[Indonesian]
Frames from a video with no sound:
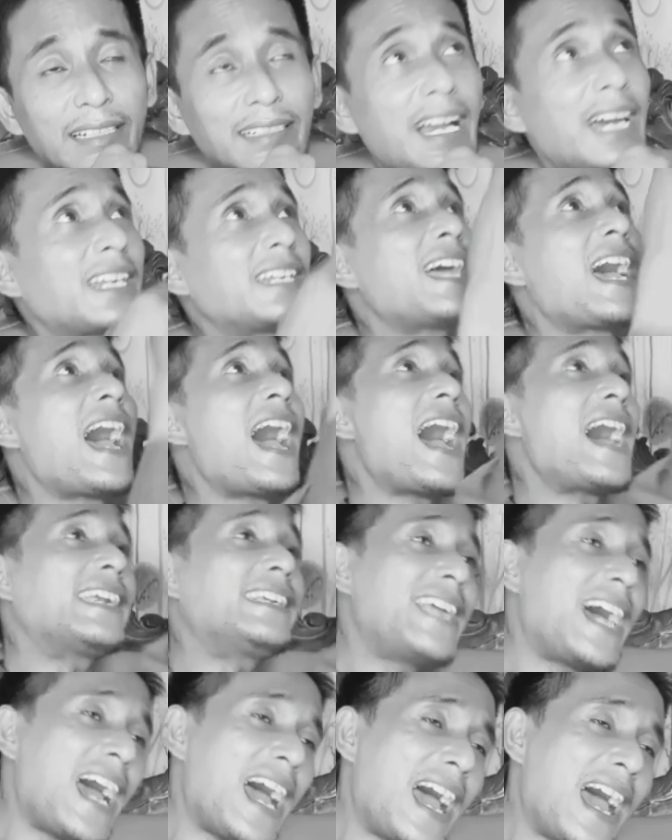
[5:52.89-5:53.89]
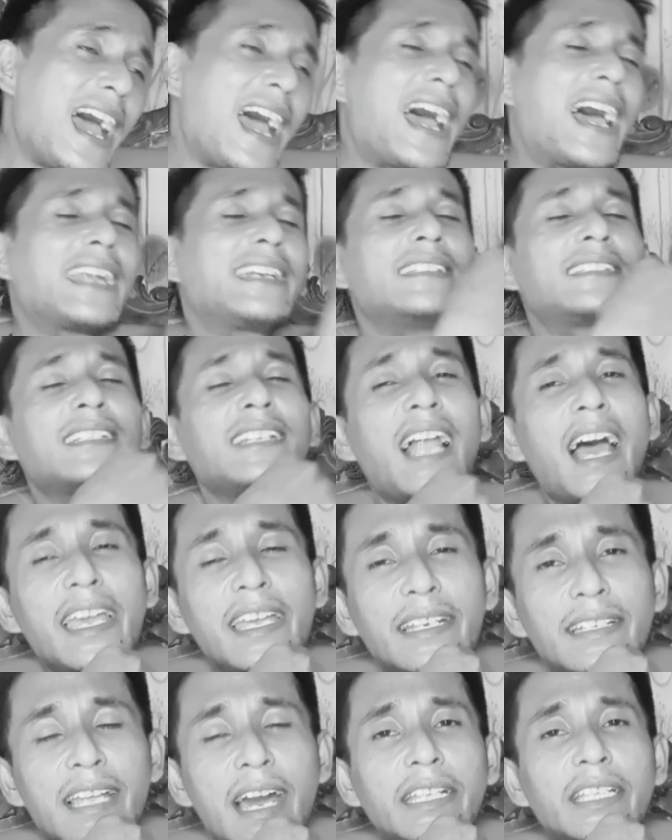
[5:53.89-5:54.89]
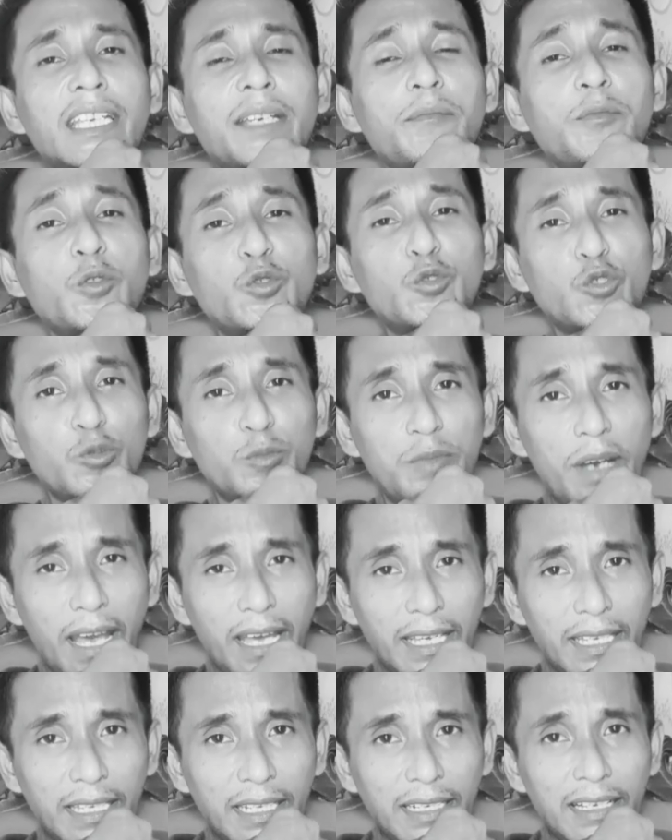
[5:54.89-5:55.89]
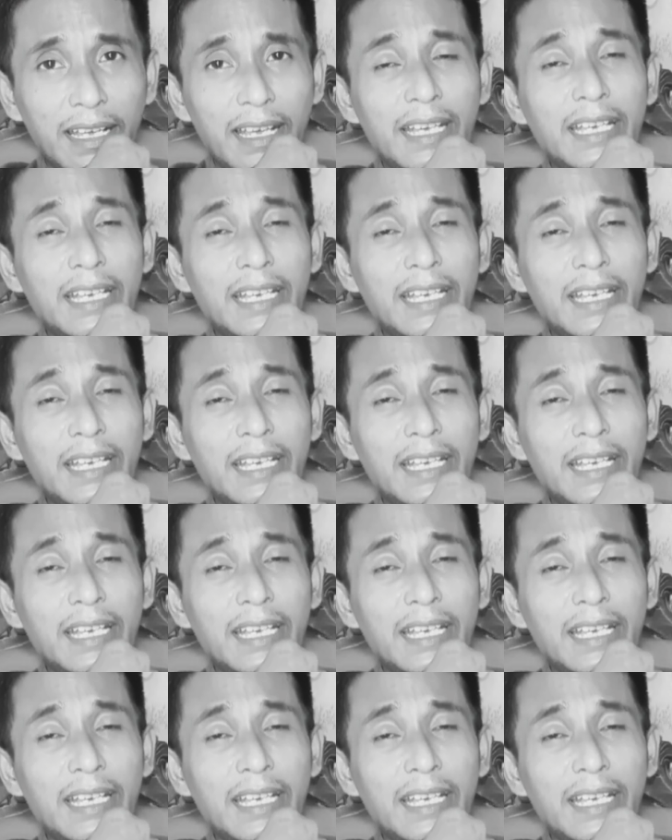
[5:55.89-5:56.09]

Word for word: Karena ada hadis lain dari Ibnu Zubair